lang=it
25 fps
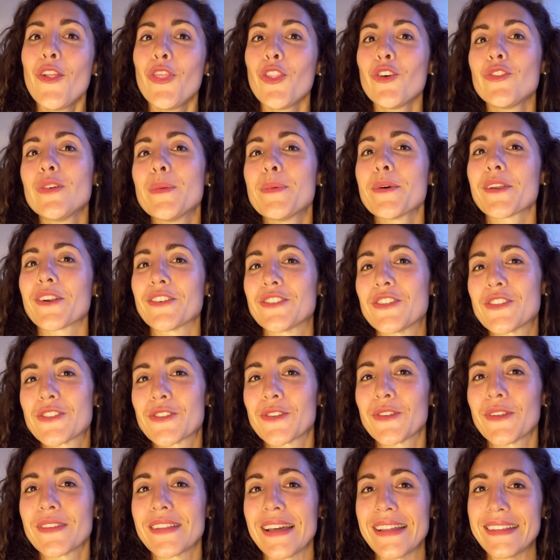dove però ci
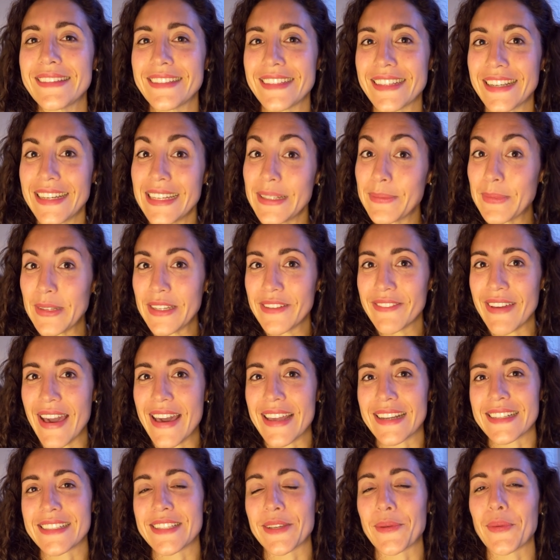sono tanti climi
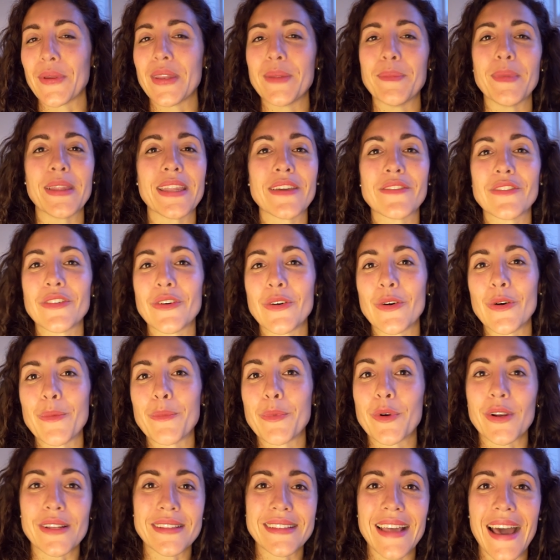diversi, quindi mi devo
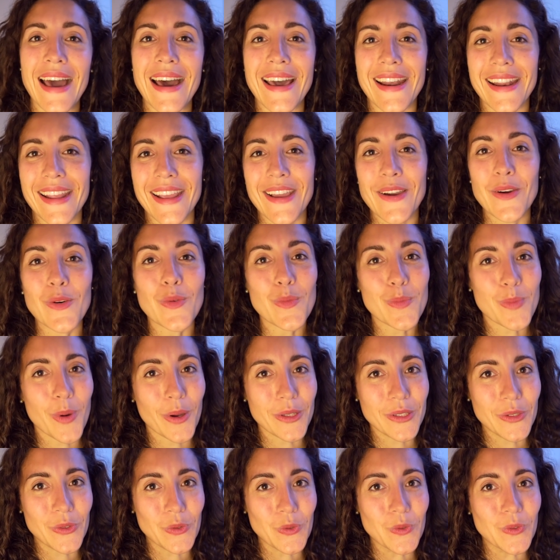portare un
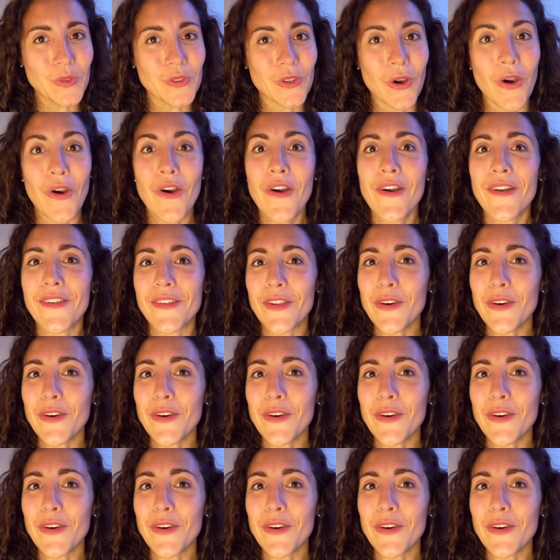po' di tutto.